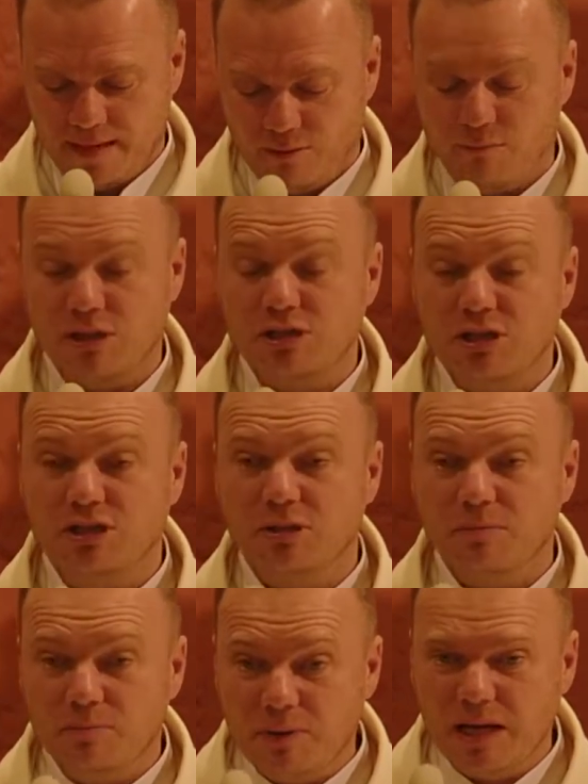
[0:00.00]
właśnie
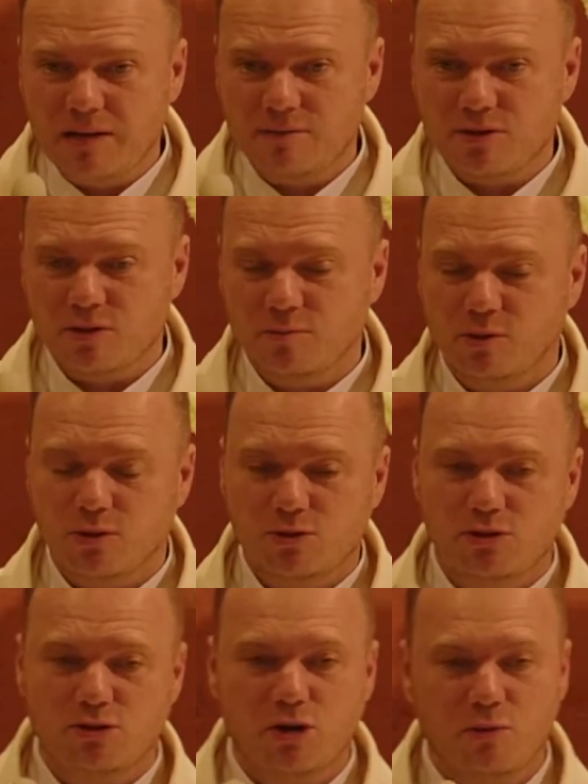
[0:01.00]
tym pierwszym
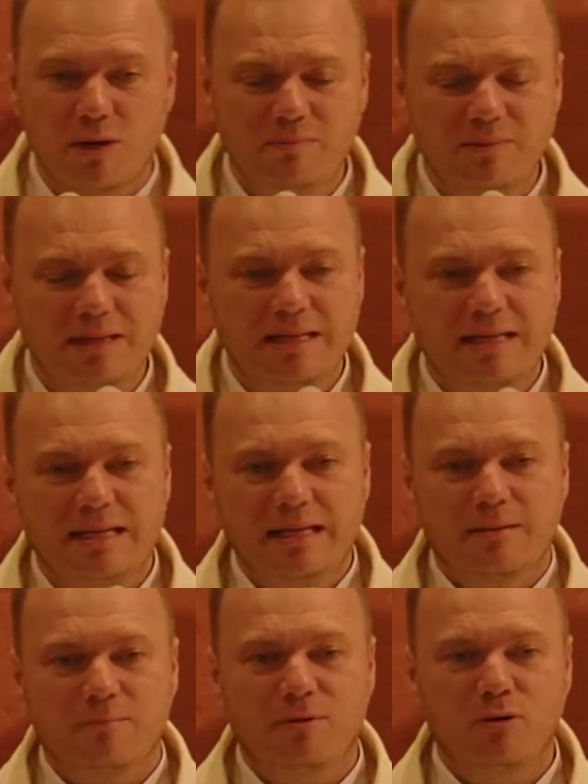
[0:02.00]
Kościołem,
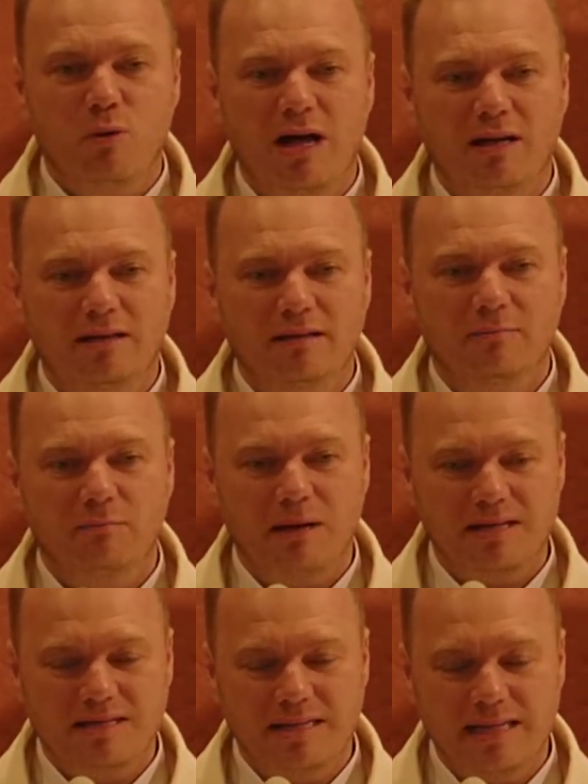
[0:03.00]
była
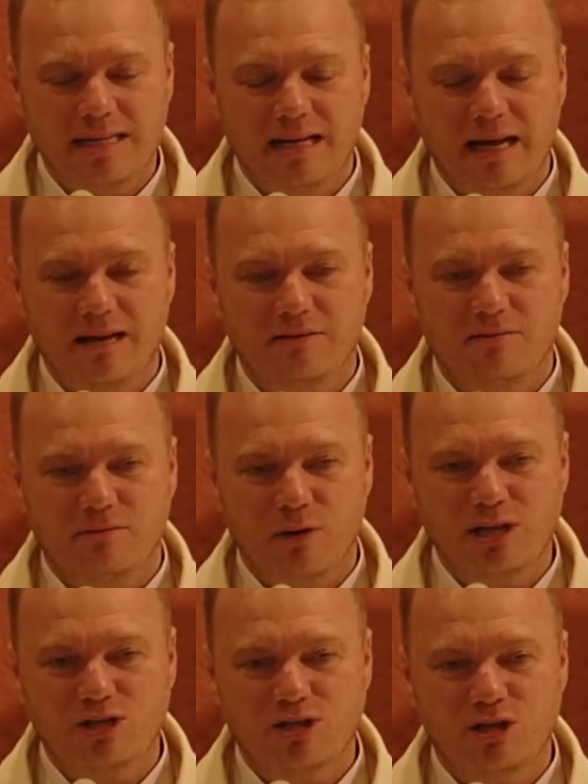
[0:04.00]
bazylika
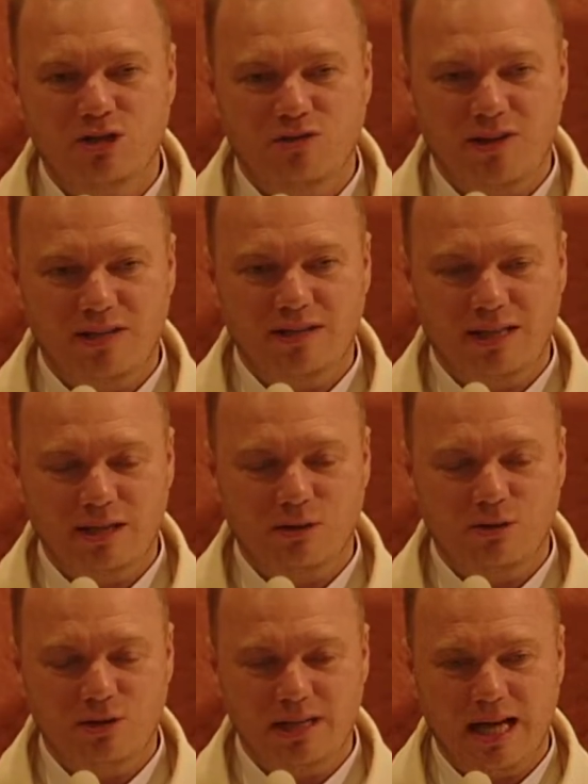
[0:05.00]
właśnie
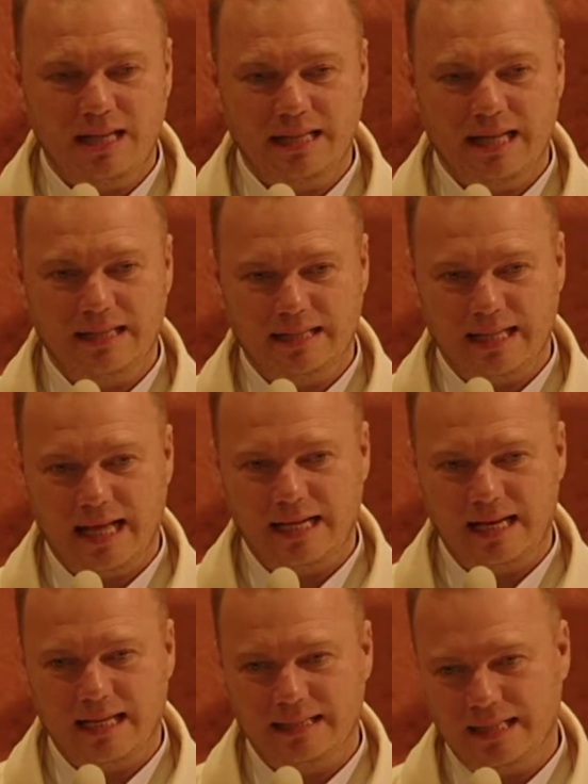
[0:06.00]
świętego Jana na
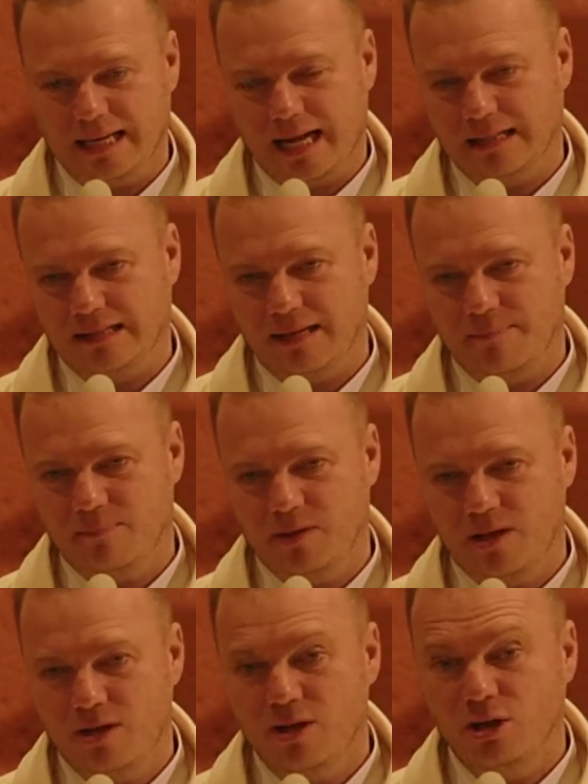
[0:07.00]
Lateranie.
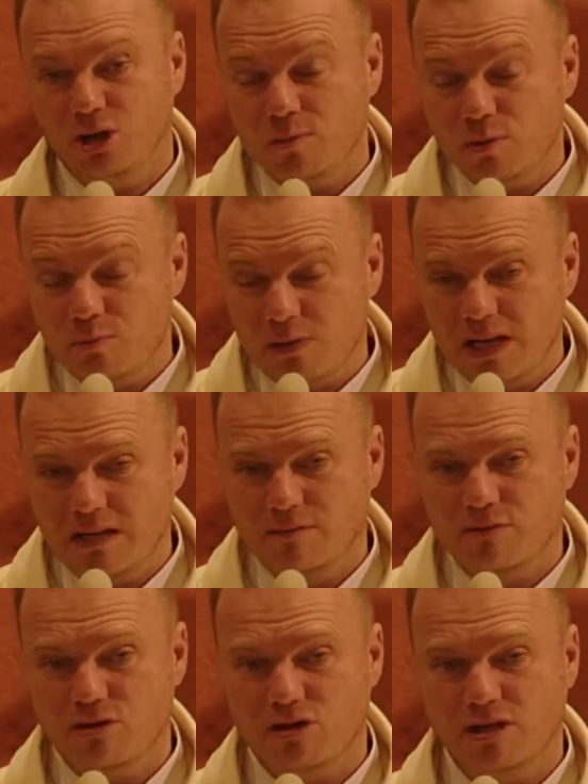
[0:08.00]
To był
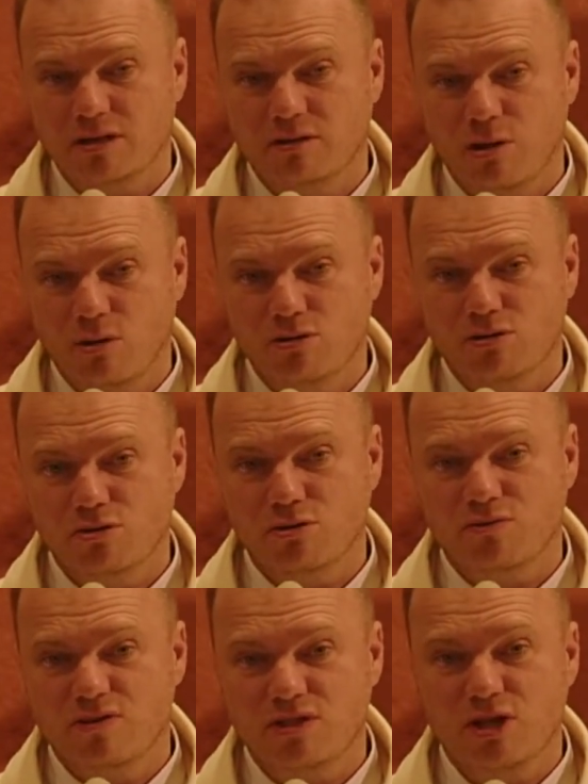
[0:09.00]
pierwszy kościół
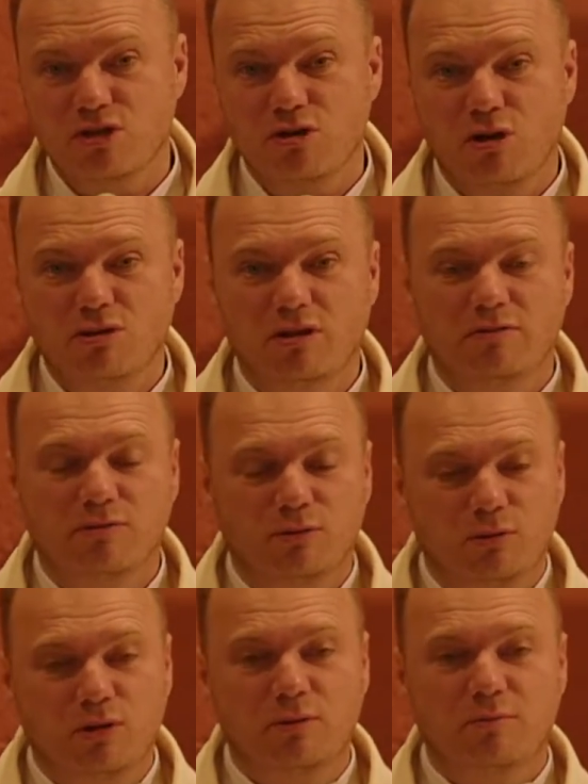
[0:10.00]
wzniesiony, w
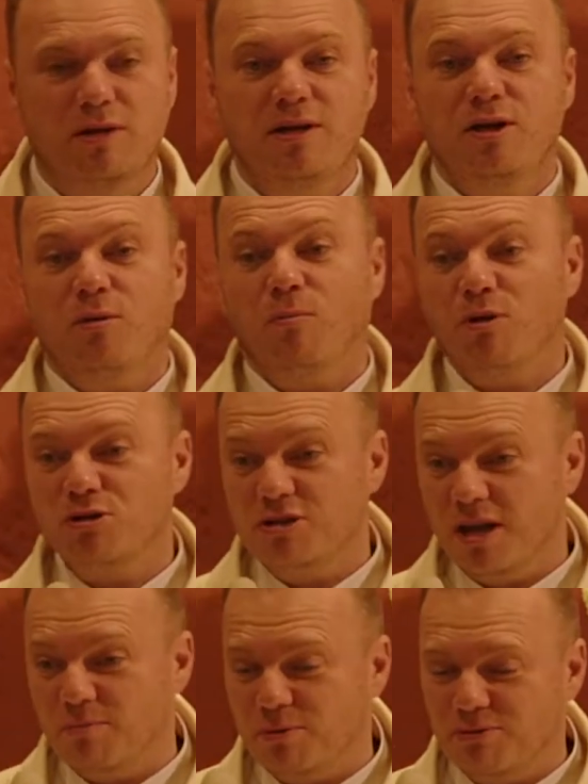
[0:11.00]
którym
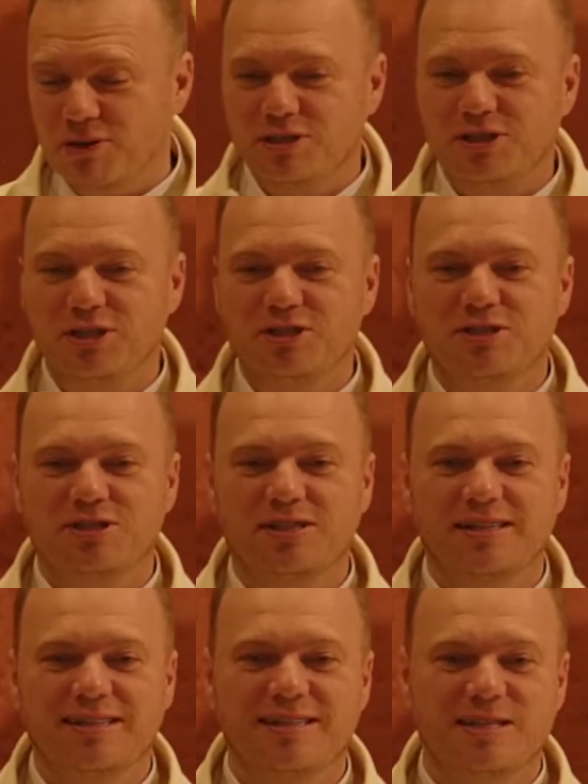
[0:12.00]
można powiedzieć
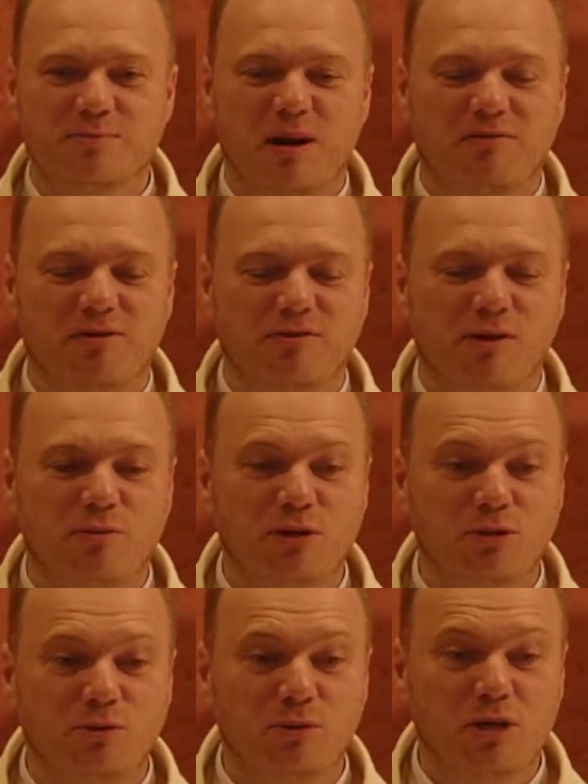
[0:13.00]
sprawował
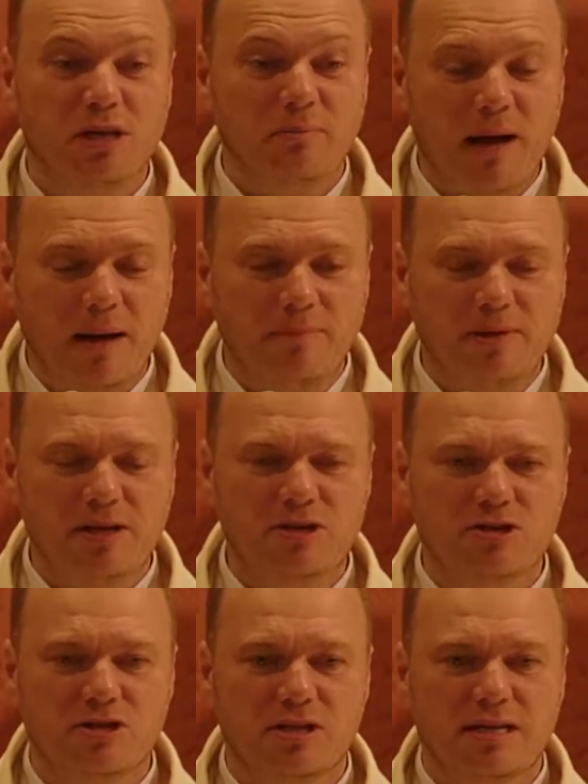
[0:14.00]
liturgię
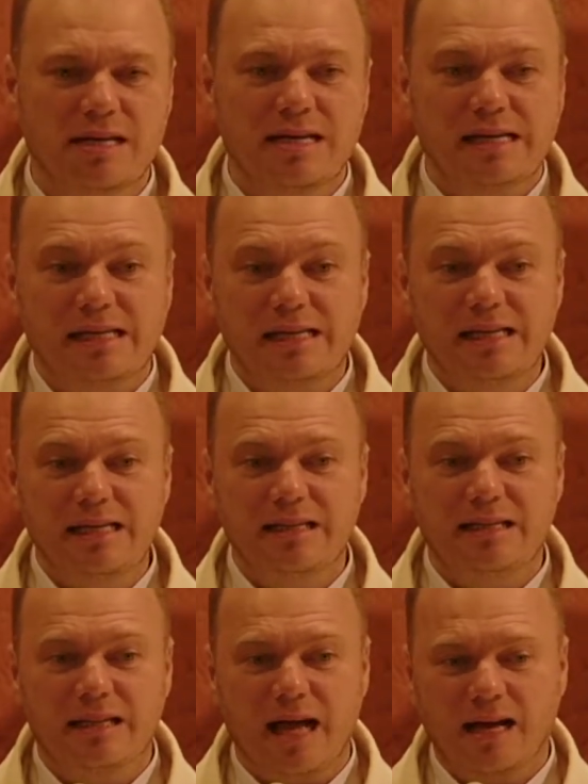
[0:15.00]
papież i
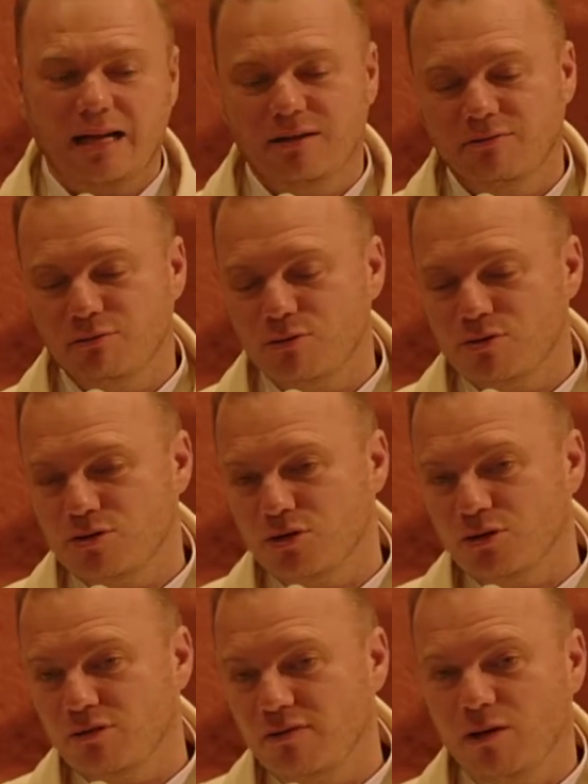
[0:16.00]
tak
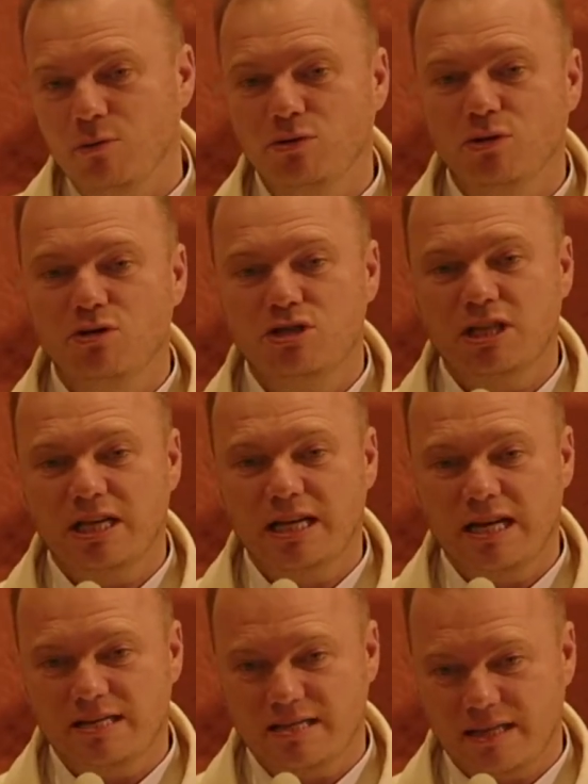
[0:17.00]
funkcjonowało do
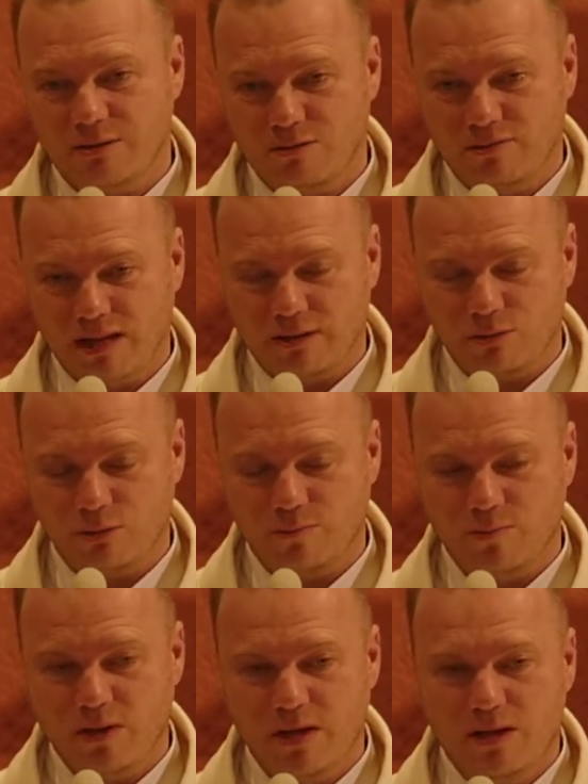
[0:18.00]
XIV wieku.
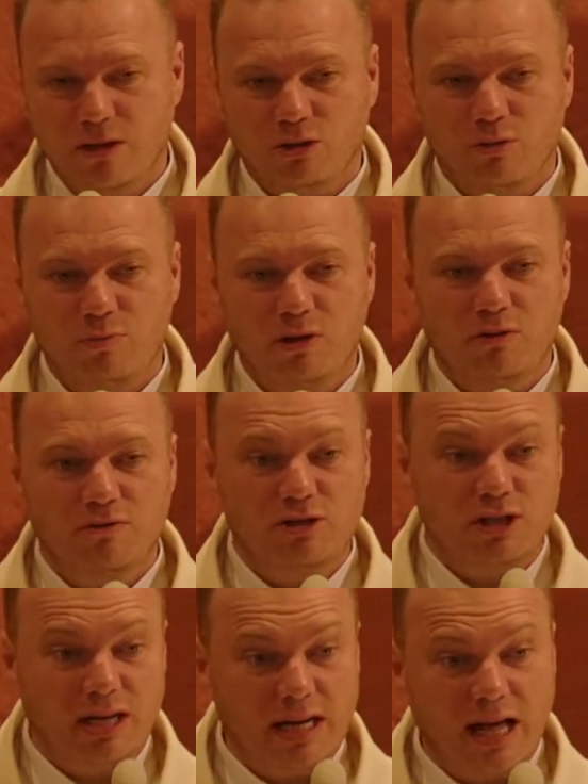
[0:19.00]
Dopiero w
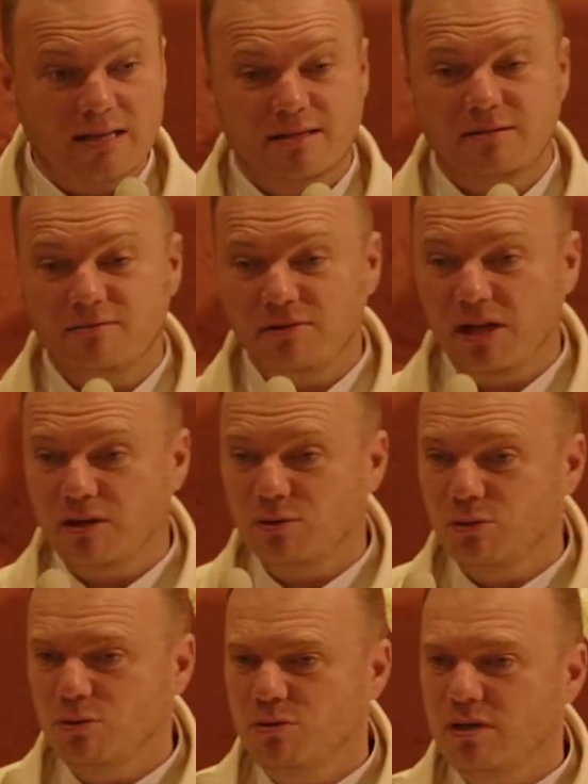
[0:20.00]
XIV
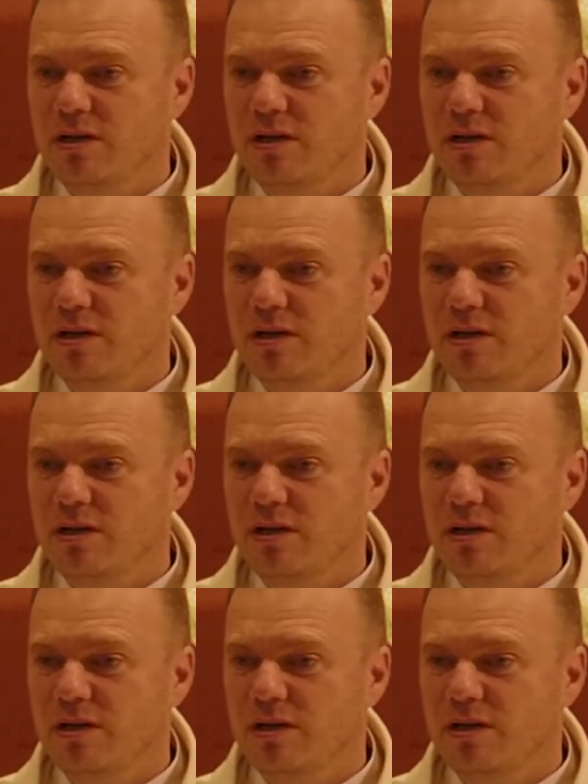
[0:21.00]
wieku